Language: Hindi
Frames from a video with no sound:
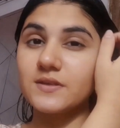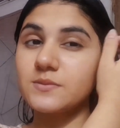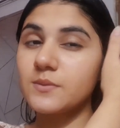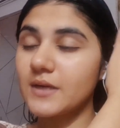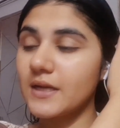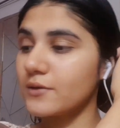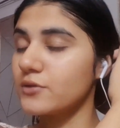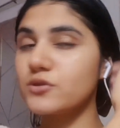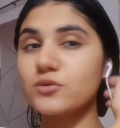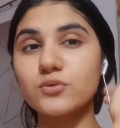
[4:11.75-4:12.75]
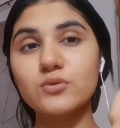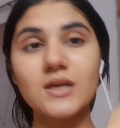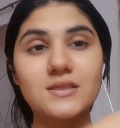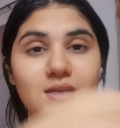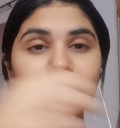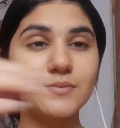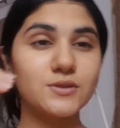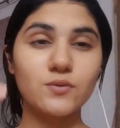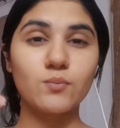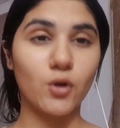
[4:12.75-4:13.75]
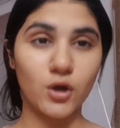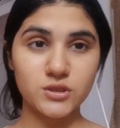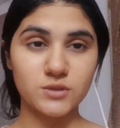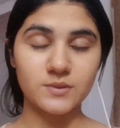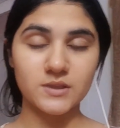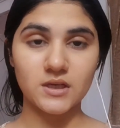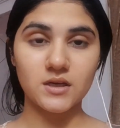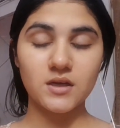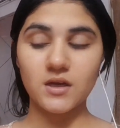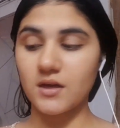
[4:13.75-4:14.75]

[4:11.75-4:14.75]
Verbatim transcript: फेस पे बट आई कॉन्ट शो यू गाइस दैट बिकॉज वो बहुत ड्रिपी था